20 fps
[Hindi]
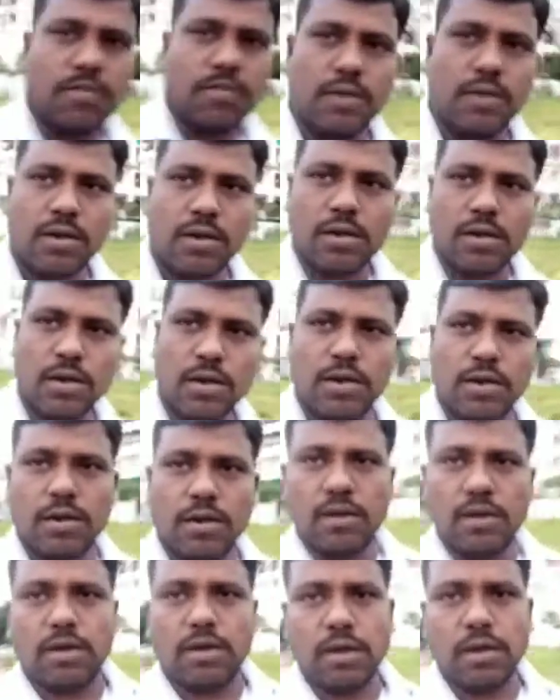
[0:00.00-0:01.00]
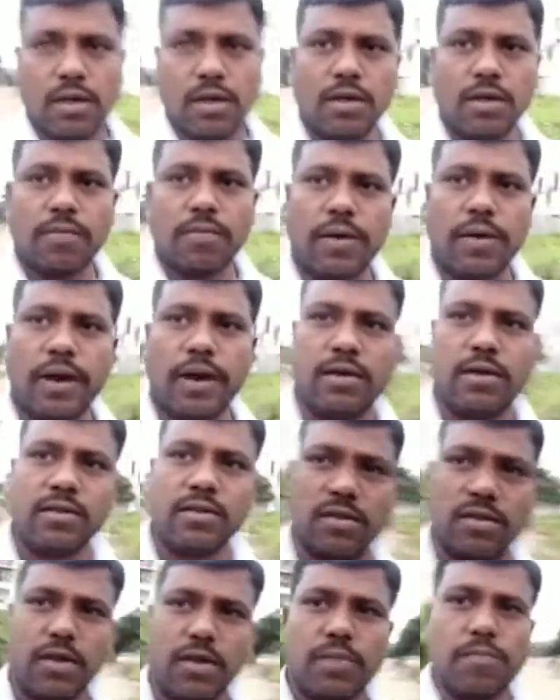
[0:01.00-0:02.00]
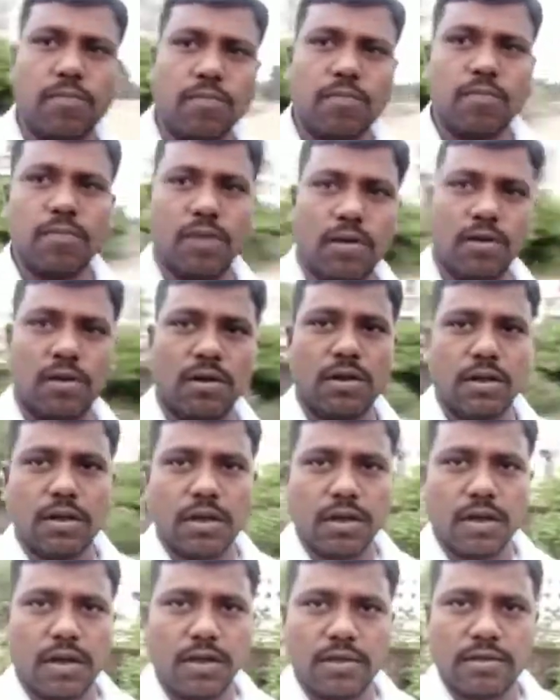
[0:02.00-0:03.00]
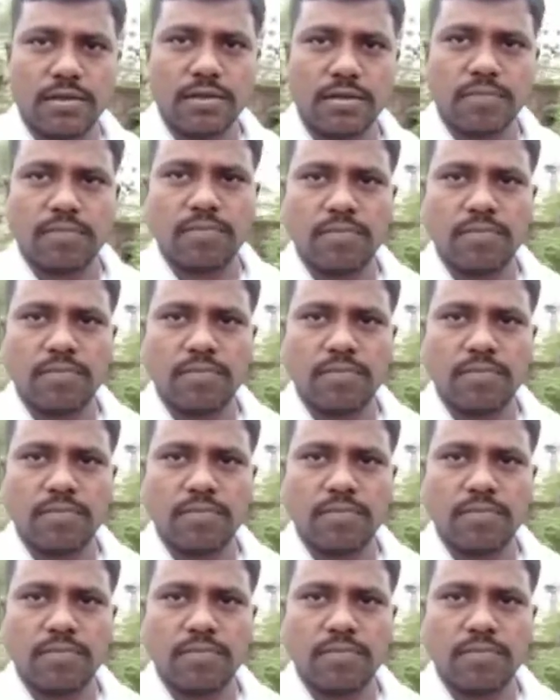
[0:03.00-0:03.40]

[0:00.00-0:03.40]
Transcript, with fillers: तो ये धीरे धीरे ये फ्लैट स्कीम बन रही है गाइस